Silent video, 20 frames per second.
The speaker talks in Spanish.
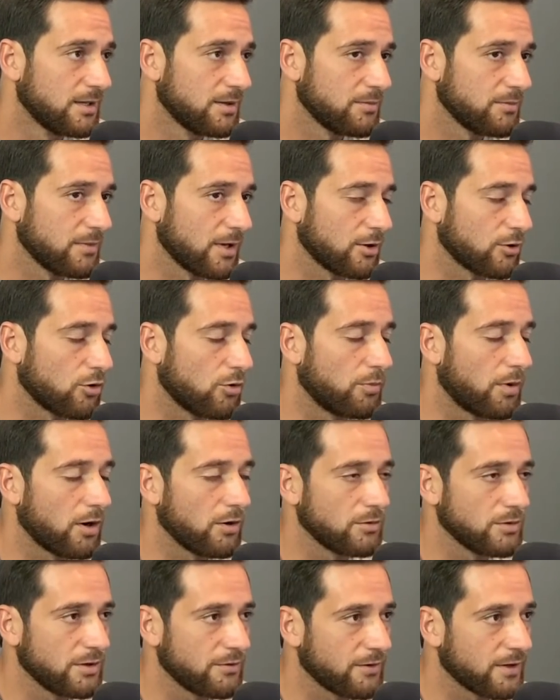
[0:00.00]
me han ocupado
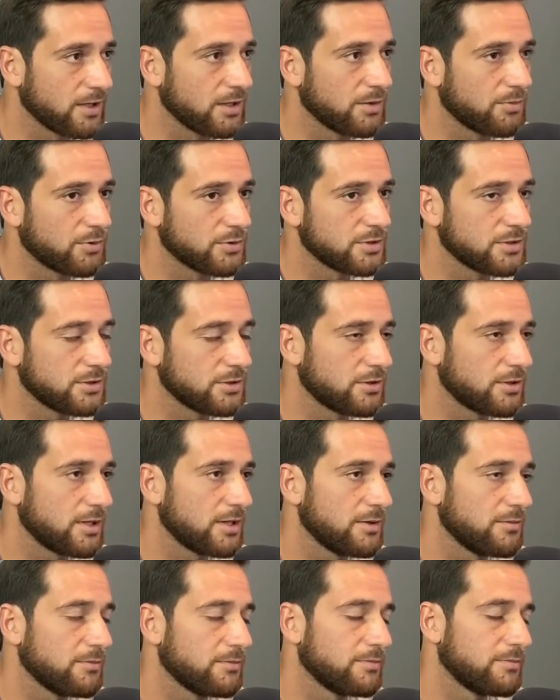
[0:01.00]
en diferentes posiciones
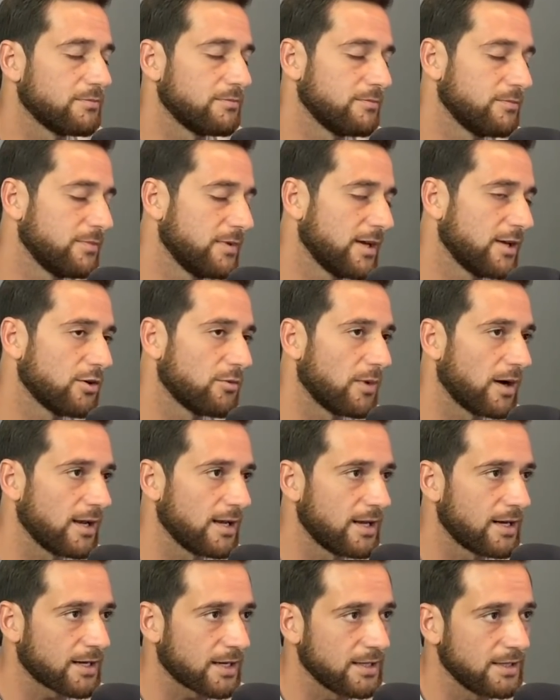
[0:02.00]
y bien o mal
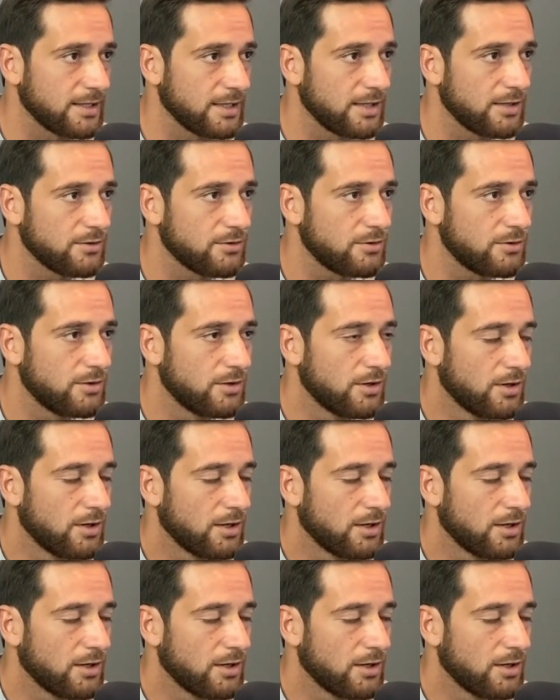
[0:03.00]
he rendido,